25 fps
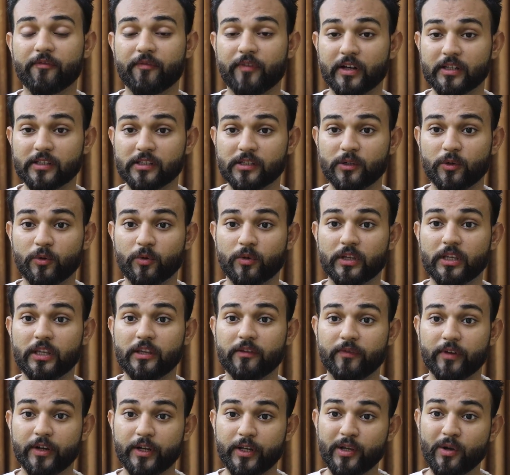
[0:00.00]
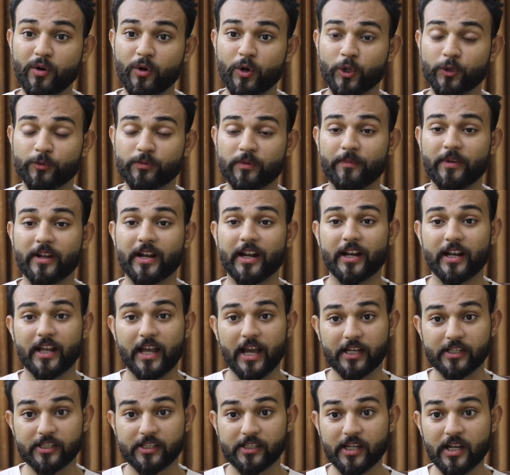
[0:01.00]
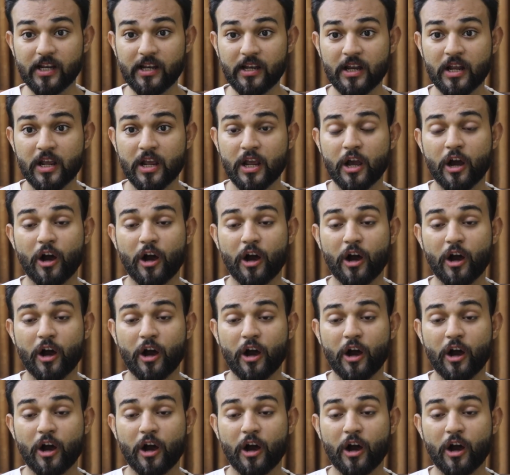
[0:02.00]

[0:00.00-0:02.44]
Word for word: फर्स्ट लुक की वीडियो और उसमें मेरा रिएक्शन